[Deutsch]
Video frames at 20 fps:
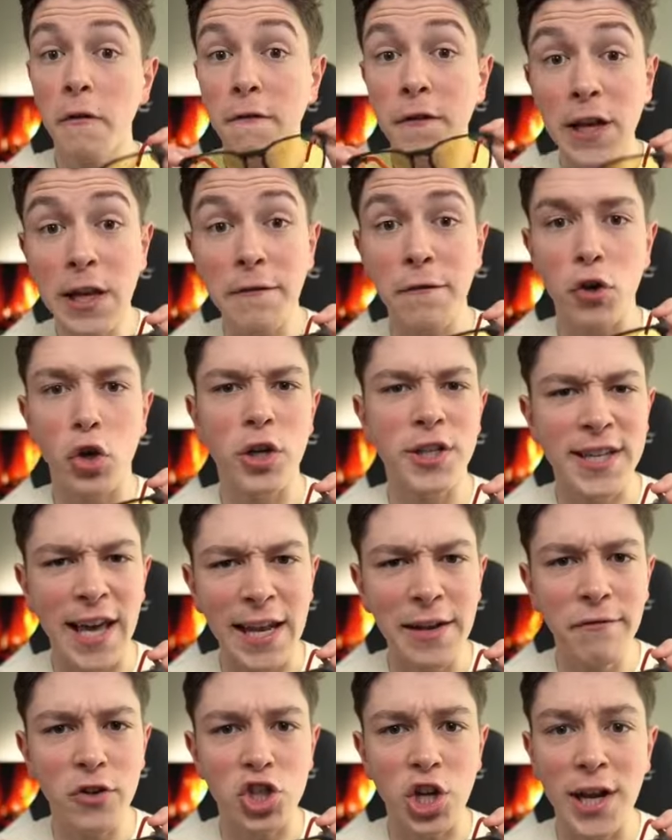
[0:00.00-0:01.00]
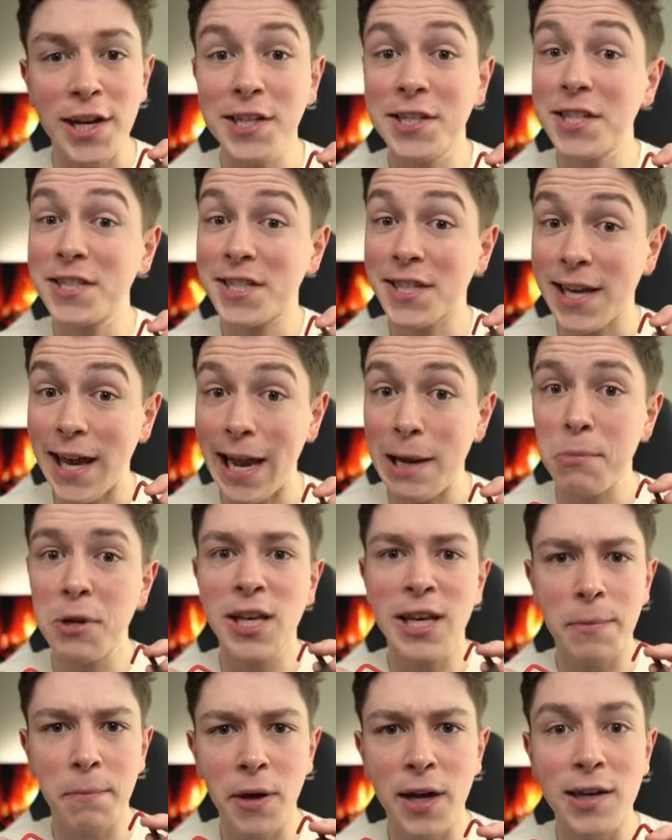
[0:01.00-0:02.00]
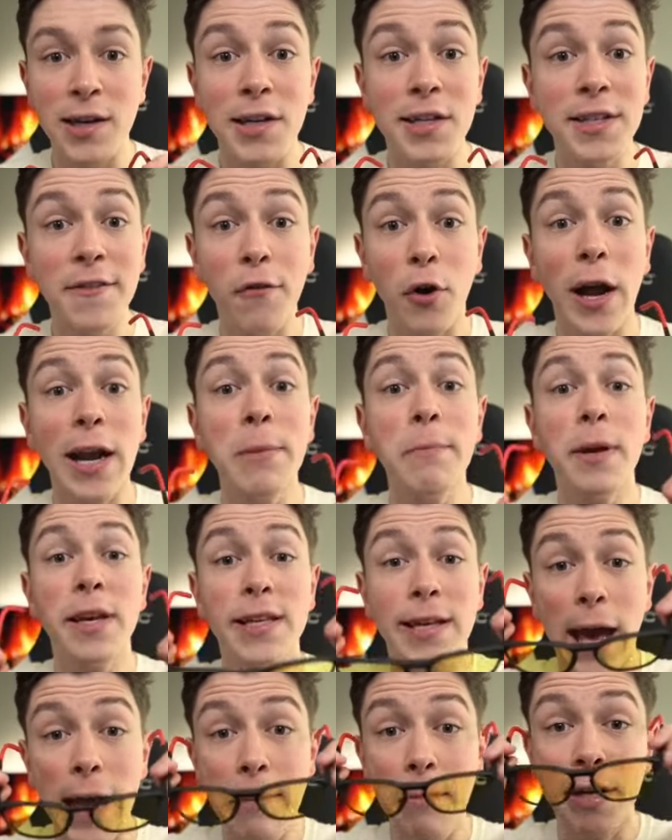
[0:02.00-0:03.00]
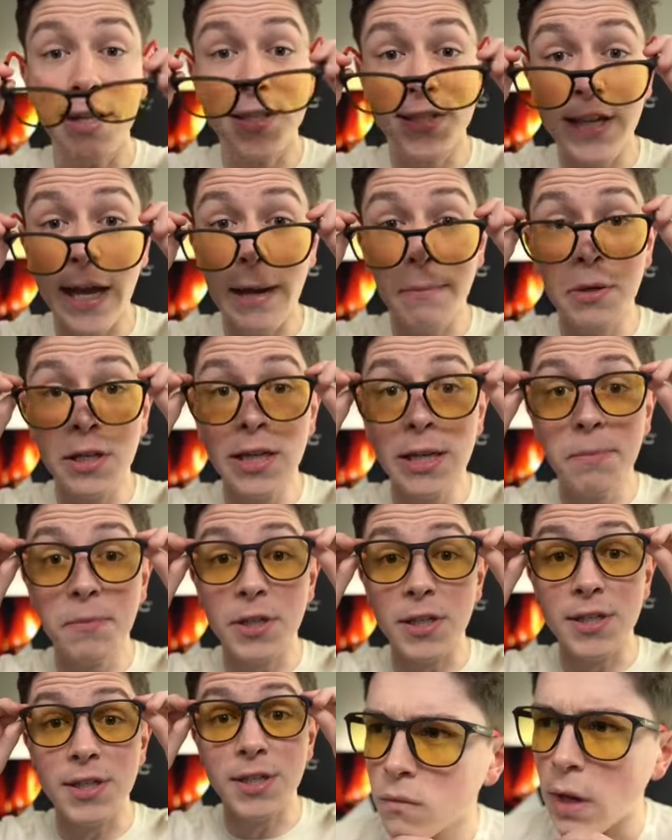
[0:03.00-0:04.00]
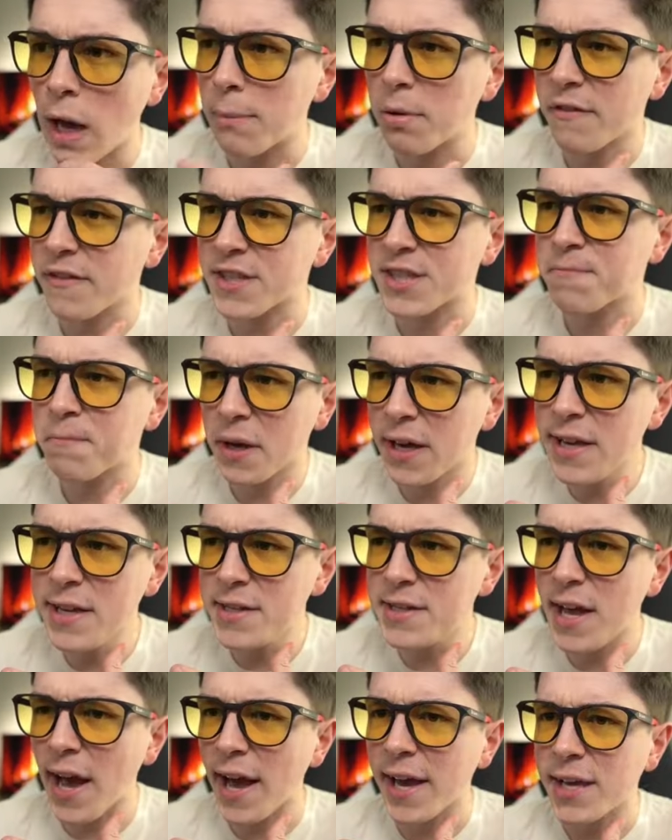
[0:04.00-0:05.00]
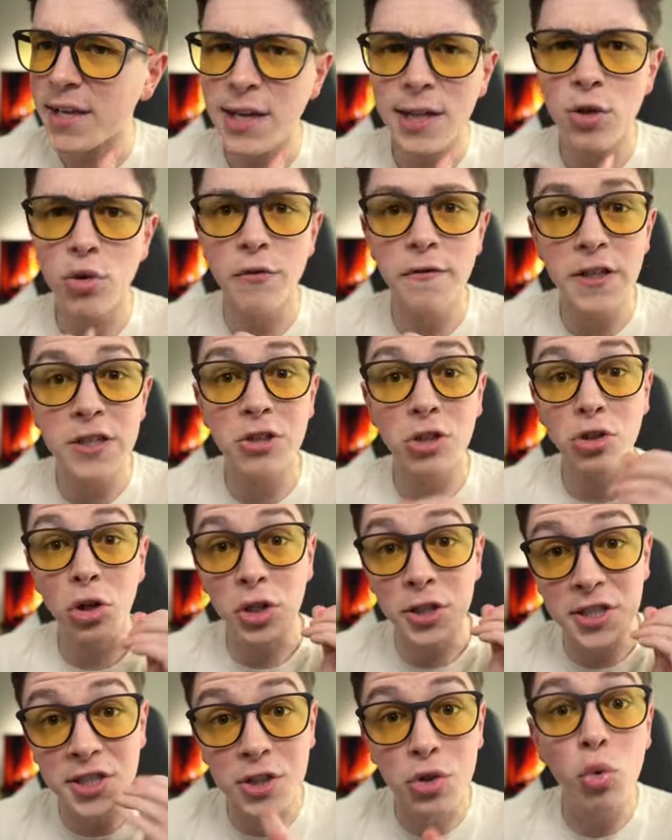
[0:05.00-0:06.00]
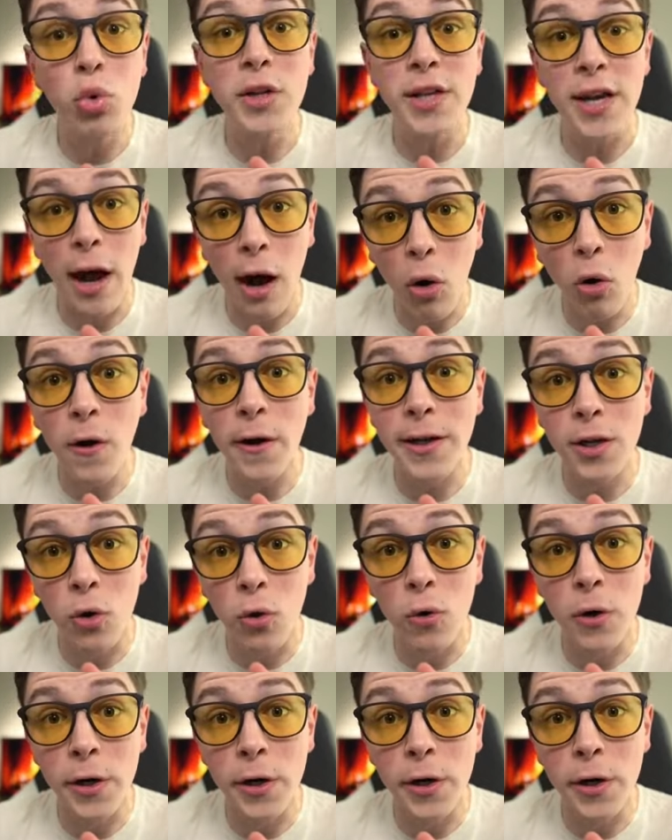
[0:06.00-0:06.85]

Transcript: Viele von euch kennen wahrscheinlich diese gelbliche Brille, die vor allem bei Gamern sehr beliebt ist. Aber was bringt die eigentlich und wieso solltest du dir auch eine